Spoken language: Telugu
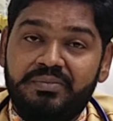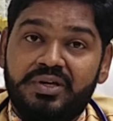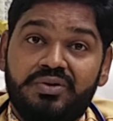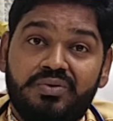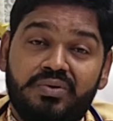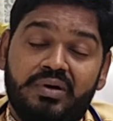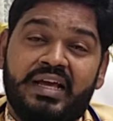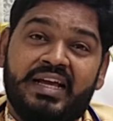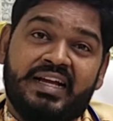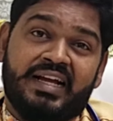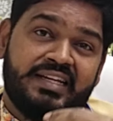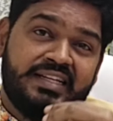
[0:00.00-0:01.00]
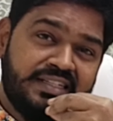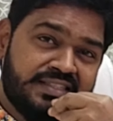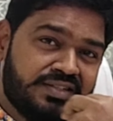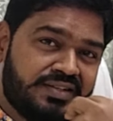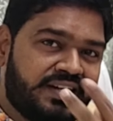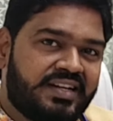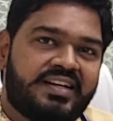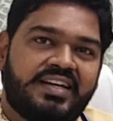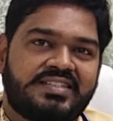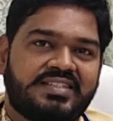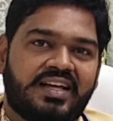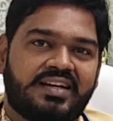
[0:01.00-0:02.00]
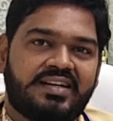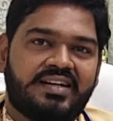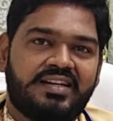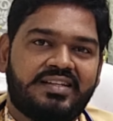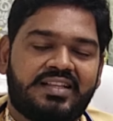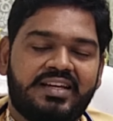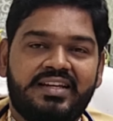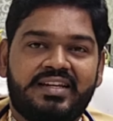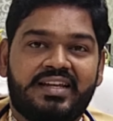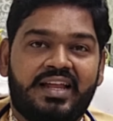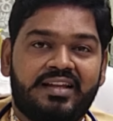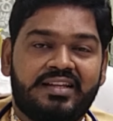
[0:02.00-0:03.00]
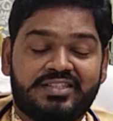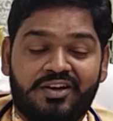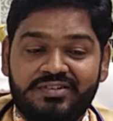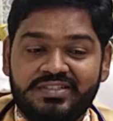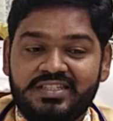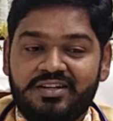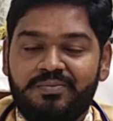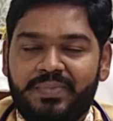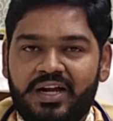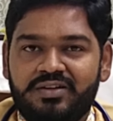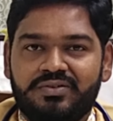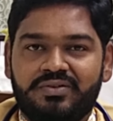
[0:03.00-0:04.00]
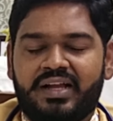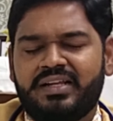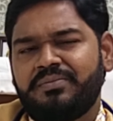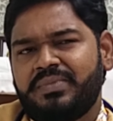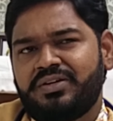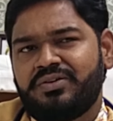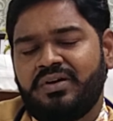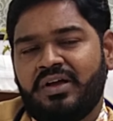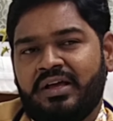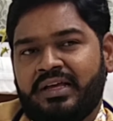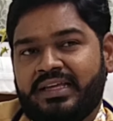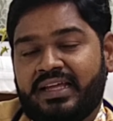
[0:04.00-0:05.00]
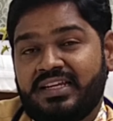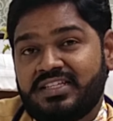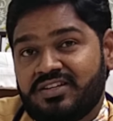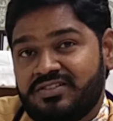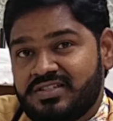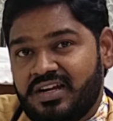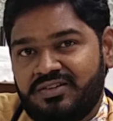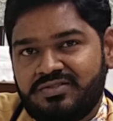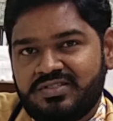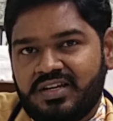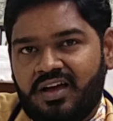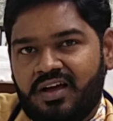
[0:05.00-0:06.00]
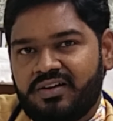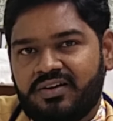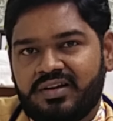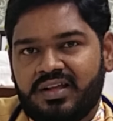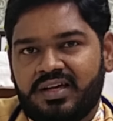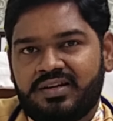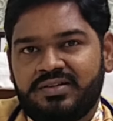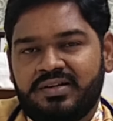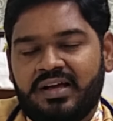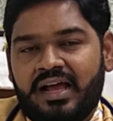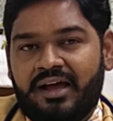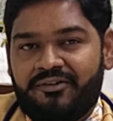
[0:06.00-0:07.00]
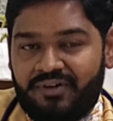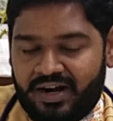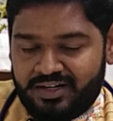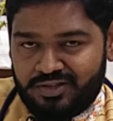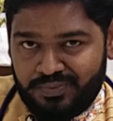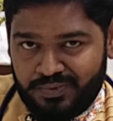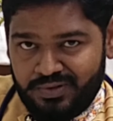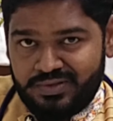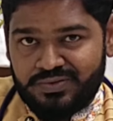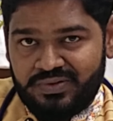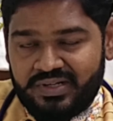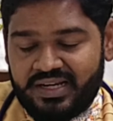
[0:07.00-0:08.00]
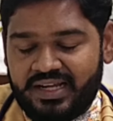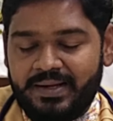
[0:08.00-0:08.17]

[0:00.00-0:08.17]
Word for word: మీరు కనీసం రెండు కేజీలు తగ్గగలిగితే నెల సంవత్సరం పాటు అంటే మీరు ఎన్ని సంవత్సరాల నుంచి లాగా ఉన్నారు వాటితో పోల్చుకుంటే